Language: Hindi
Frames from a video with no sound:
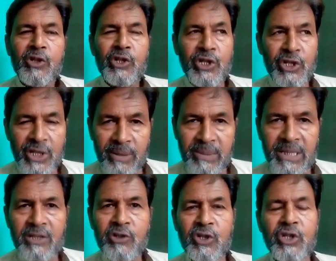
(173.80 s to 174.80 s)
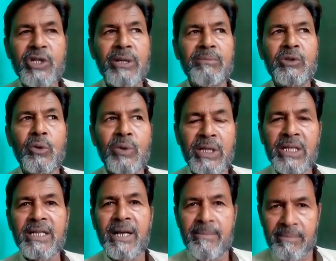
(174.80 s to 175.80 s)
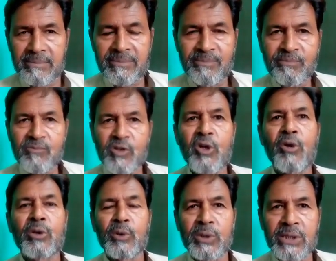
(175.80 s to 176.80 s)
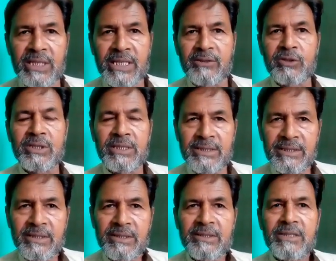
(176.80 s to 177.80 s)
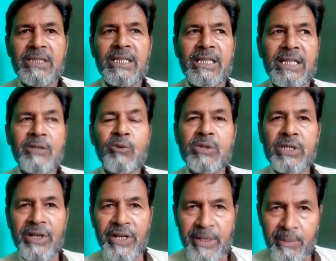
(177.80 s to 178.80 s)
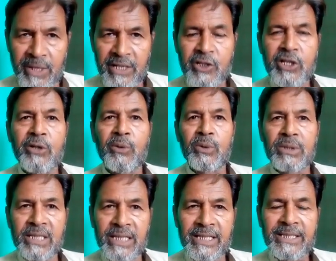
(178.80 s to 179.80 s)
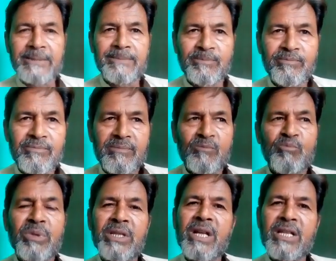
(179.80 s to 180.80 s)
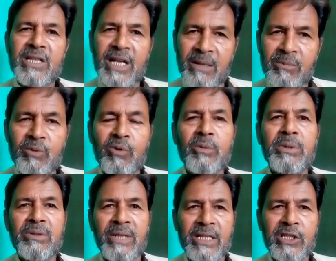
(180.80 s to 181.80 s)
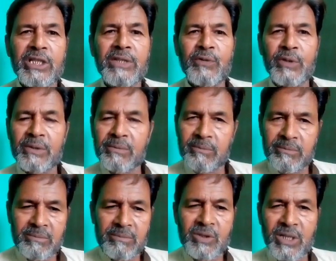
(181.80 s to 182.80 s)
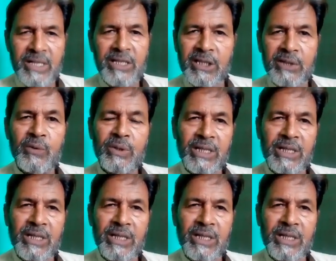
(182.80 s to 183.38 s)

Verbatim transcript: शीशम है शीशम थोड़ी कम ग्रोथ होती है उसकी लेकिन उसके रेट भी अच्छे होते हैं पंद्रह साल में वो भी जो है तीन फुट साढ़े तीन फुट